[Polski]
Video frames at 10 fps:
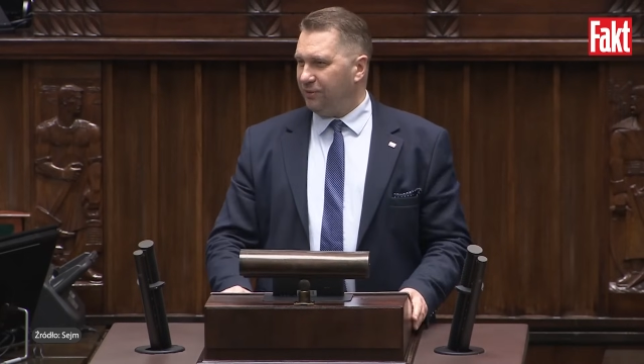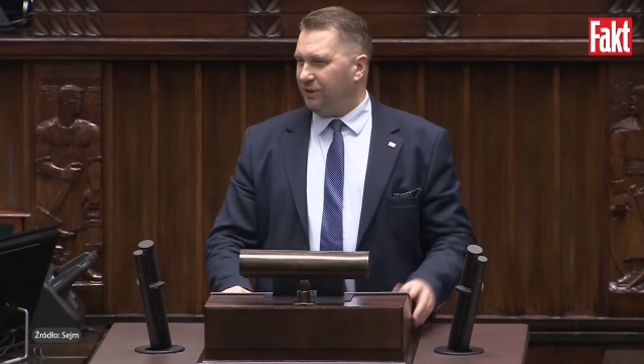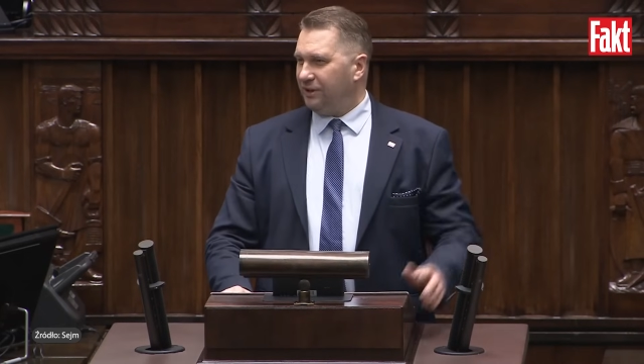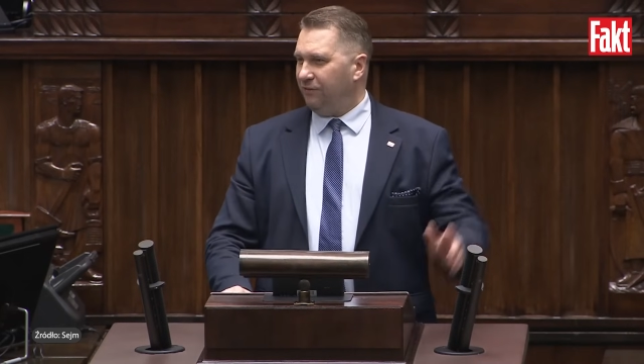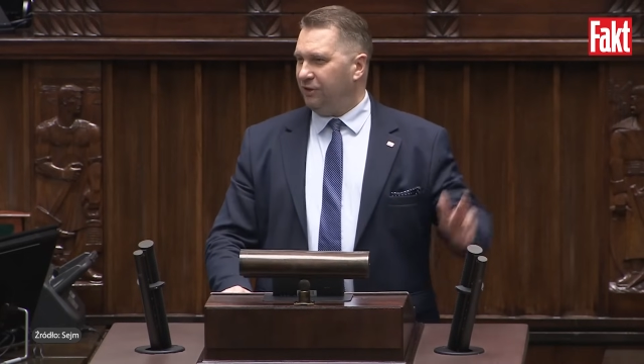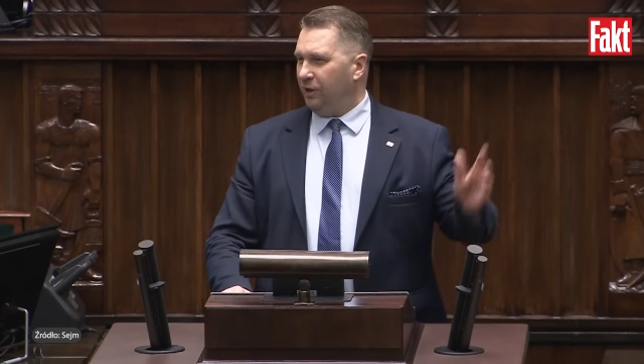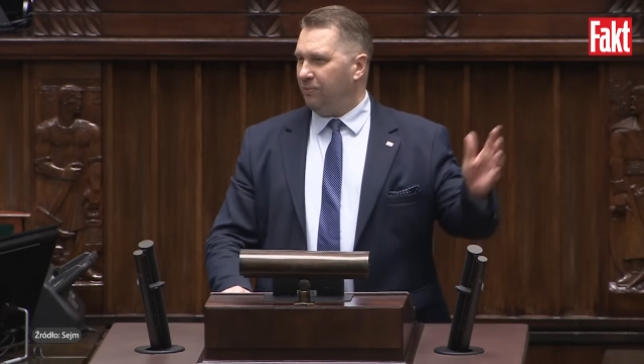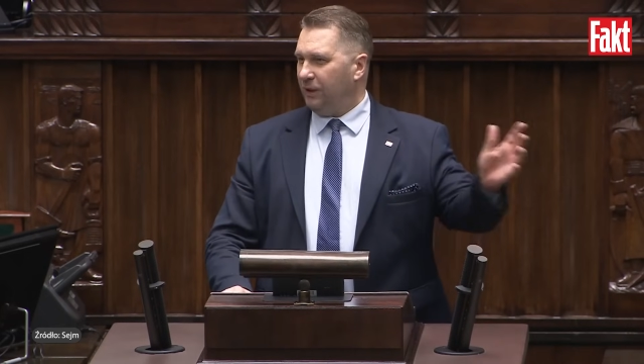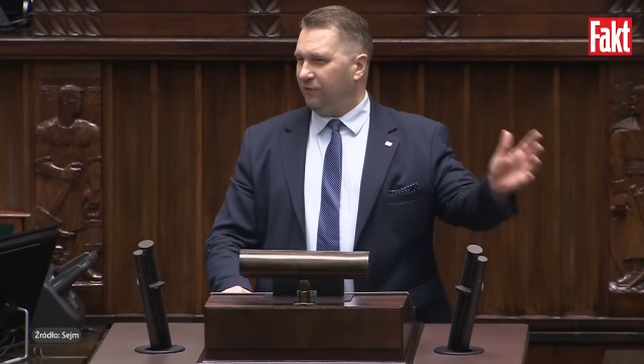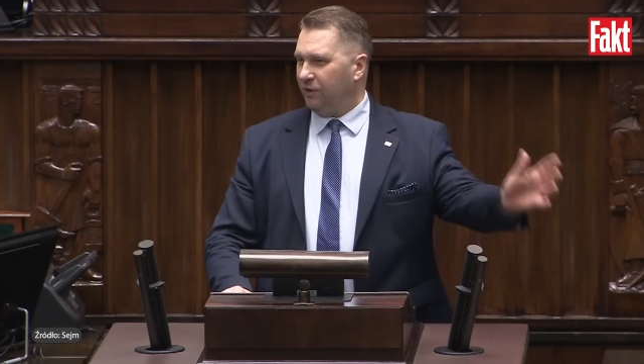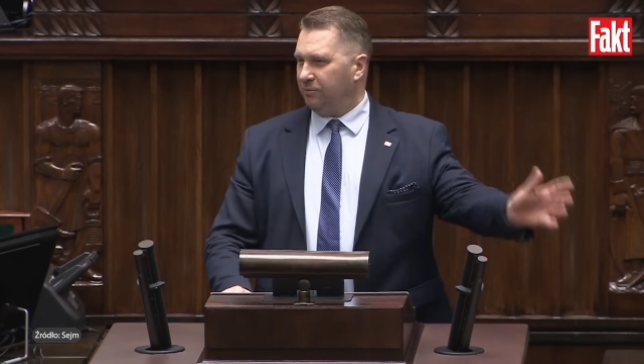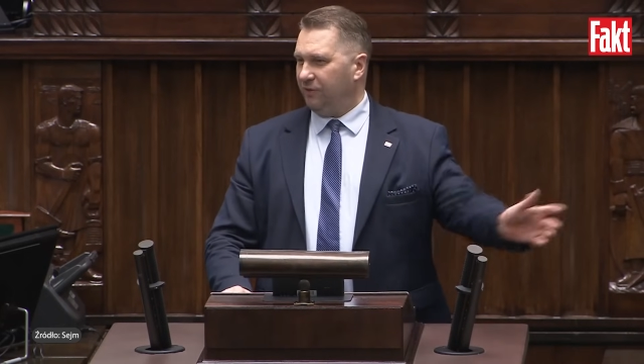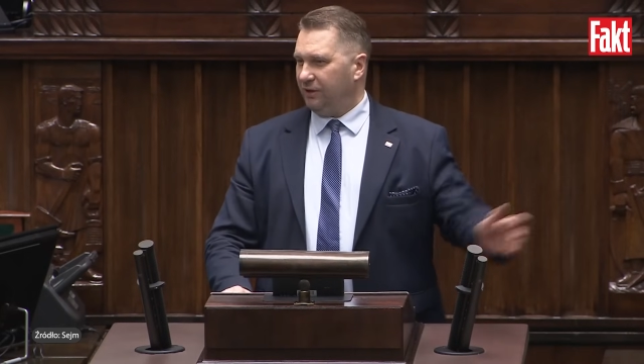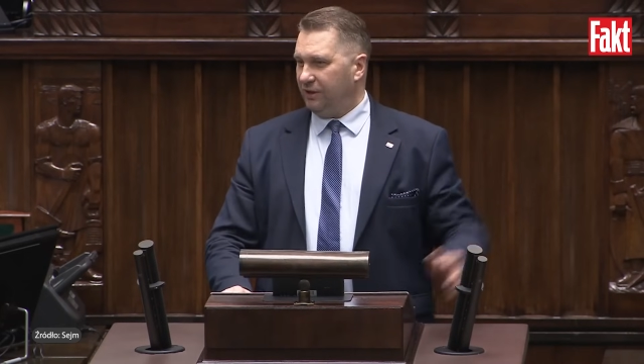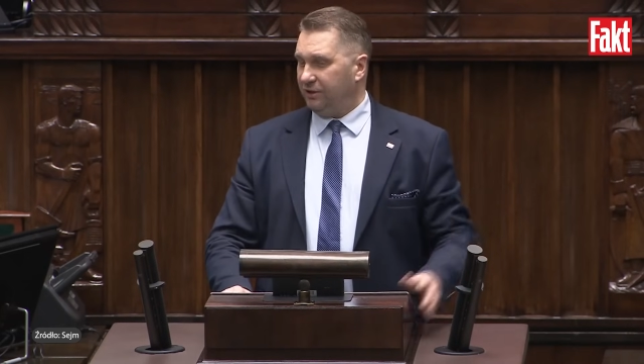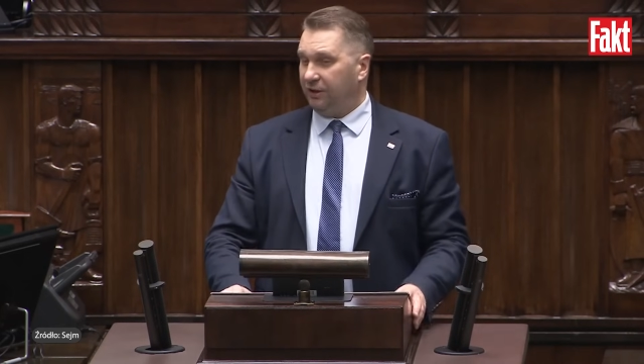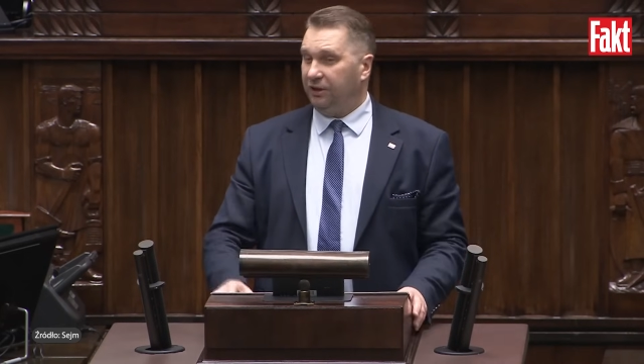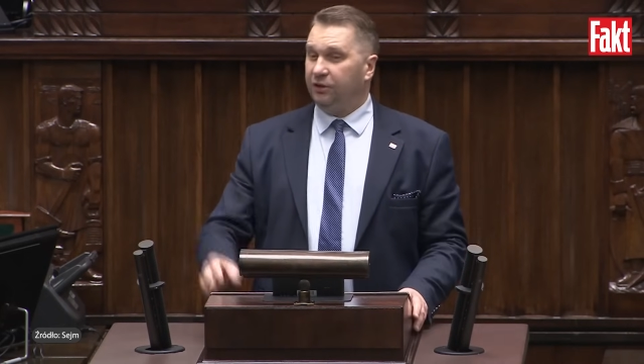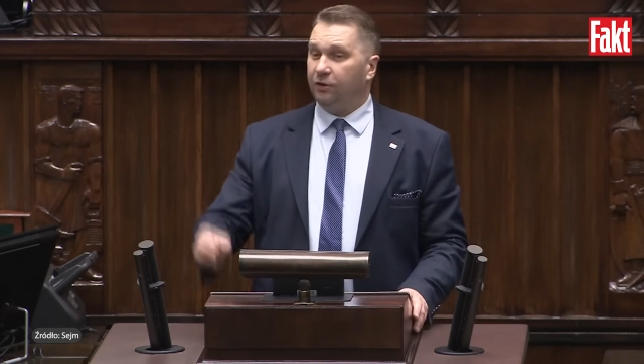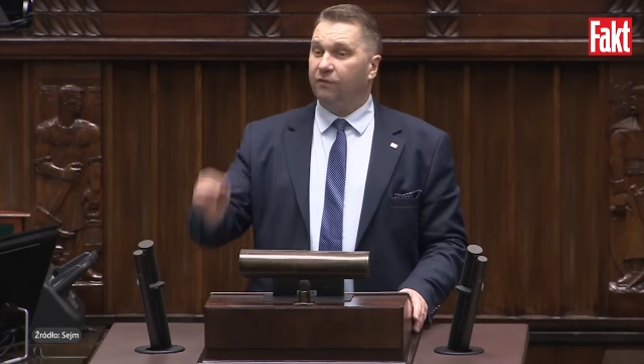Przedstawicieli Platformy
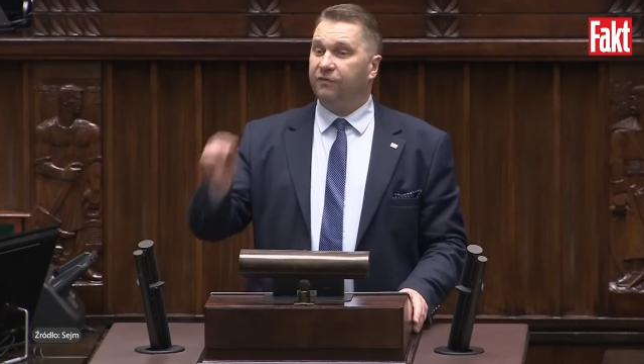Obywatelskiej i to